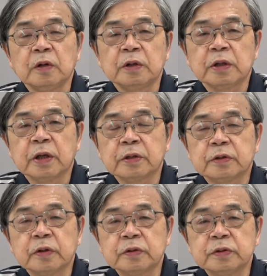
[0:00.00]
で
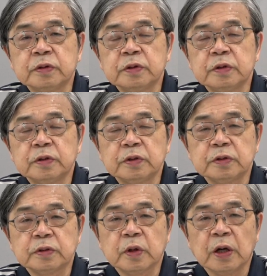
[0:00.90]
結局
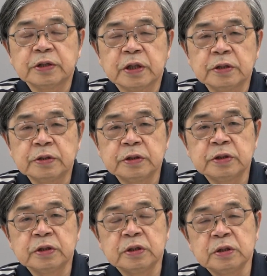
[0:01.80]
そう愛知県知
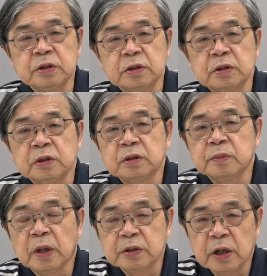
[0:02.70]
事
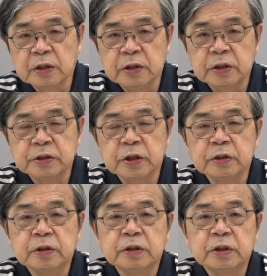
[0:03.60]
まで出てきちゃっ
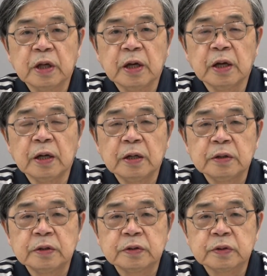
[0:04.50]
て
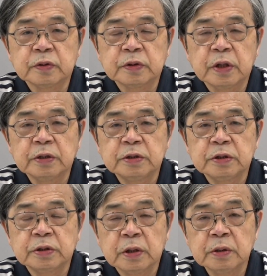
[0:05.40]
その展
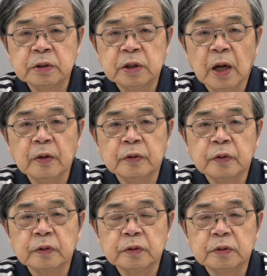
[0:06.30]
示全体
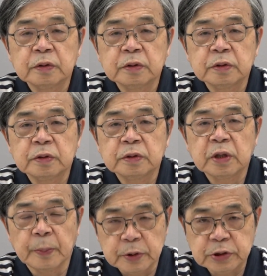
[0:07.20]
を
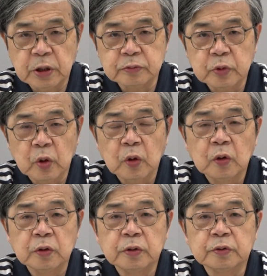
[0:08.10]
やめちゃうと
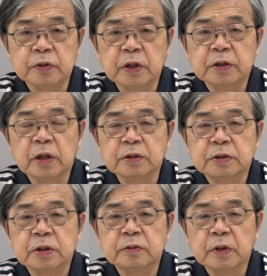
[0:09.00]
いうことになったんで
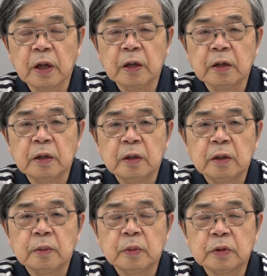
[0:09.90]
すけどね
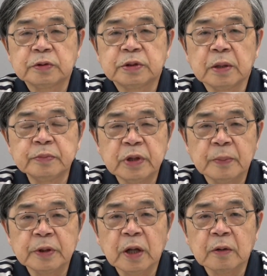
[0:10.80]
僕全部
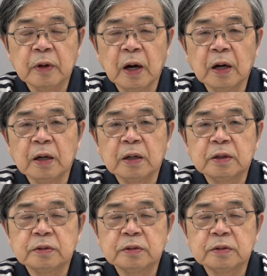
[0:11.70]
やめたのは